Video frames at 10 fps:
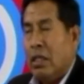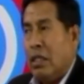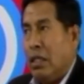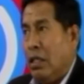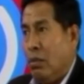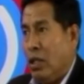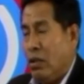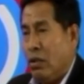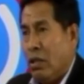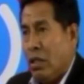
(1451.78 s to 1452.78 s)
y
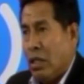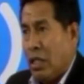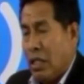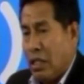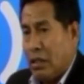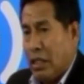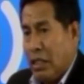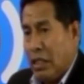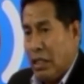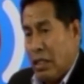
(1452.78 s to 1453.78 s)
bueno,
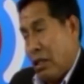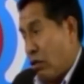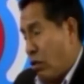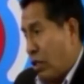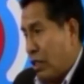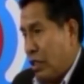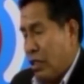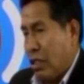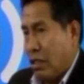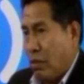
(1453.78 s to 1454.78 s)
el
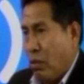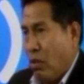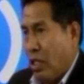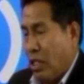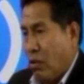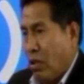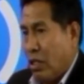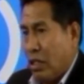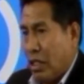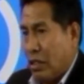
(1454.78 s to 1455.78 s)
congresista de la República, al
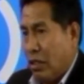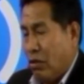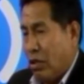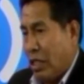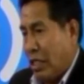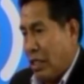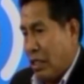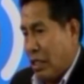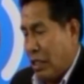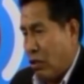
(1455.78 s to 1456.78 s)
cual ha sido
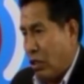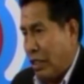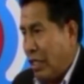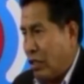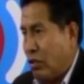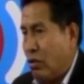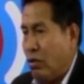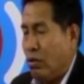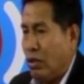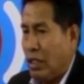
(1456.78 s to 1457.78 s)
el, el
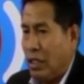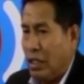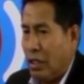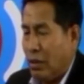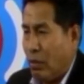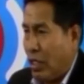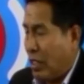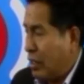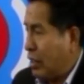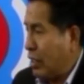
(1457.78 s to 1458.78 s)
nexo eh, eh,
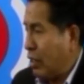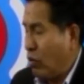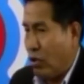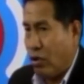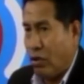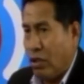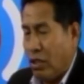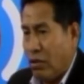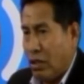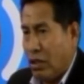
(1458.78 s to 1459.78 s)
para esta reunión, ¿no?
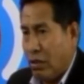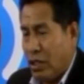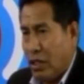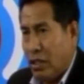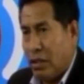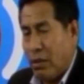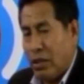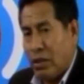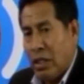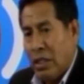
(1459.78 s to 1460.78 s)
el congresista Vicente
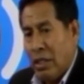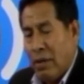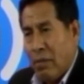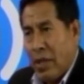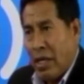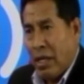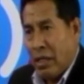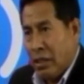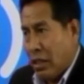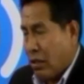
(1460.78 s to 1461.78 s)
Ceballos.
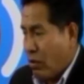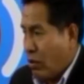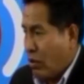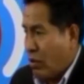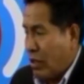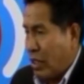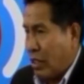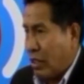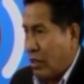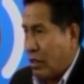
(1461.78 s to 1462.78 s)
En esta reunión
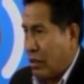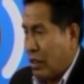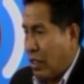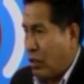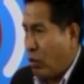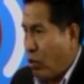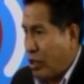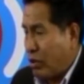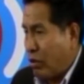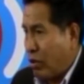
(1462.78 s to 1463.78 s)
eh, se ha
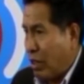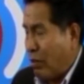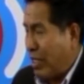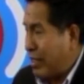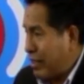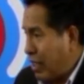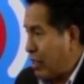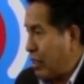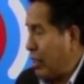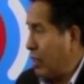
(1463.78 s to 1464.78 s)
expuesto el
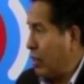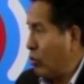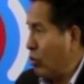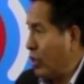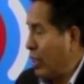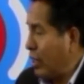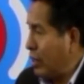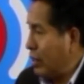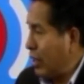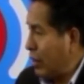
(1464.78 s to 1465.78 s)
malestar de las
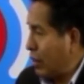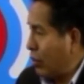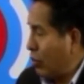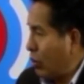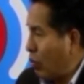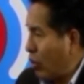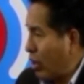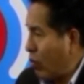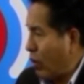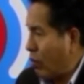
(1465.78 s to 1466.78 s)
autoridades de la región de
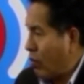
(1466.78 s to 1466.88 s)
Moquegua